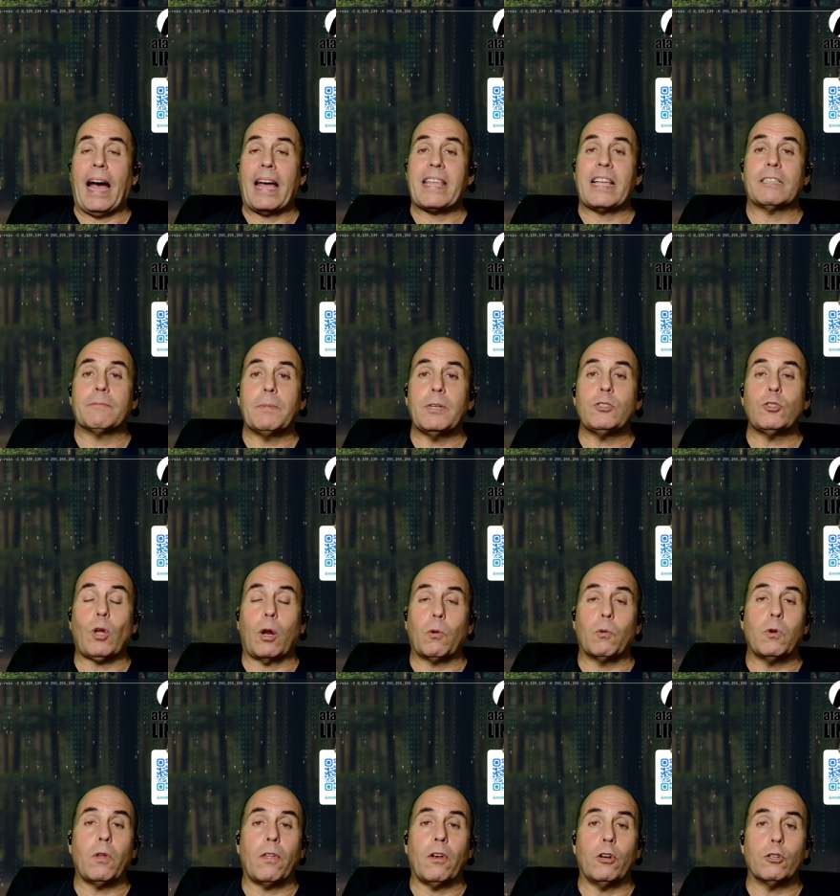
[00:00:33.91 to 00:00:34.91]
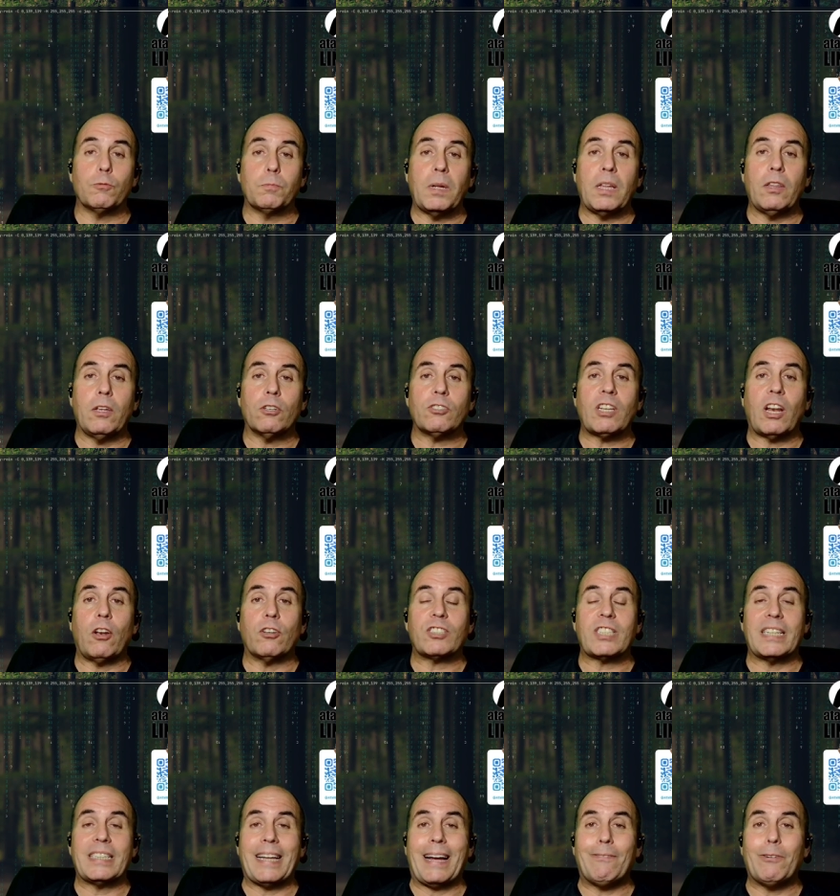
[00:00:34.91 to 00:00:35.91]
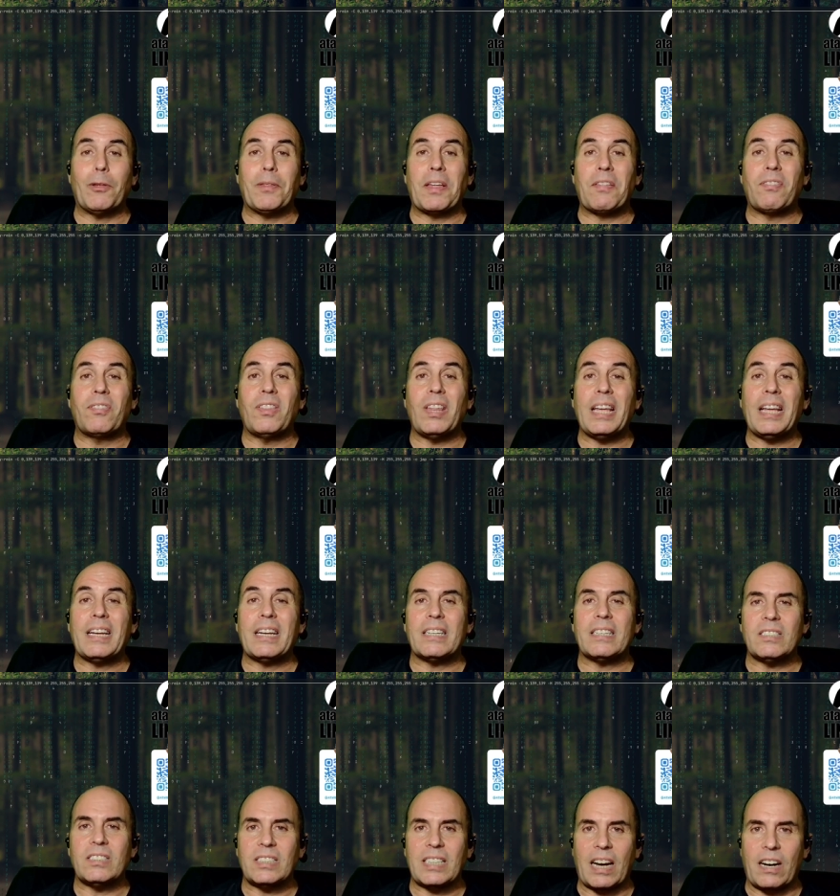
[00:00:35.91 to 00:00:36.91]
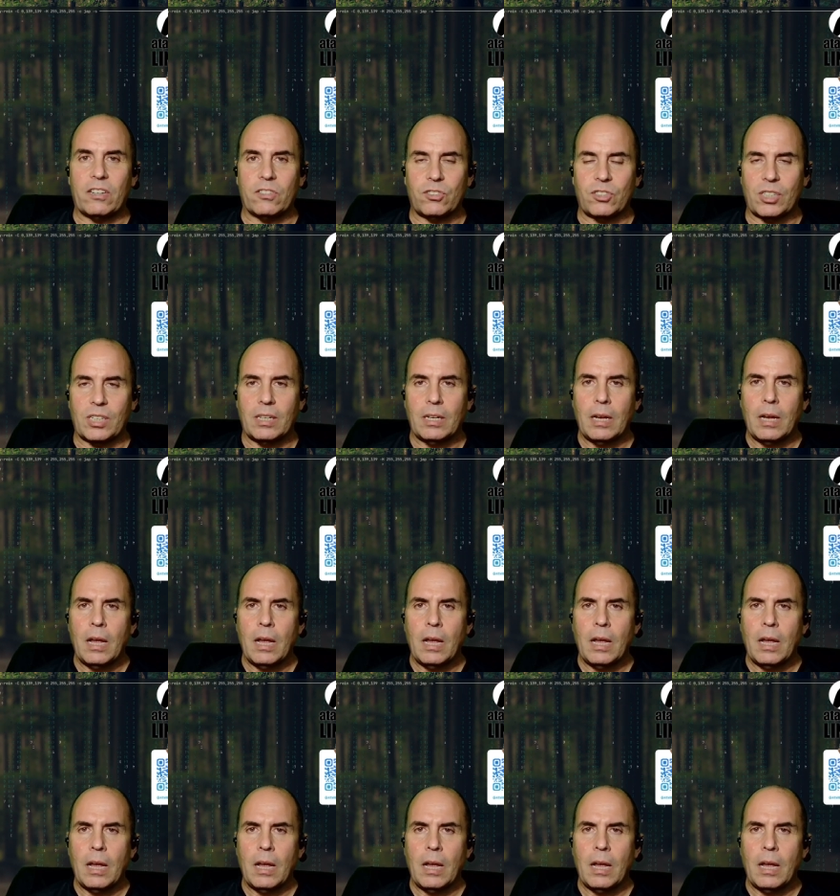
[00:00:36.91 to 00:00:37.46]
hayas visto alguno de los vídeos en los que te hablo de Think Search.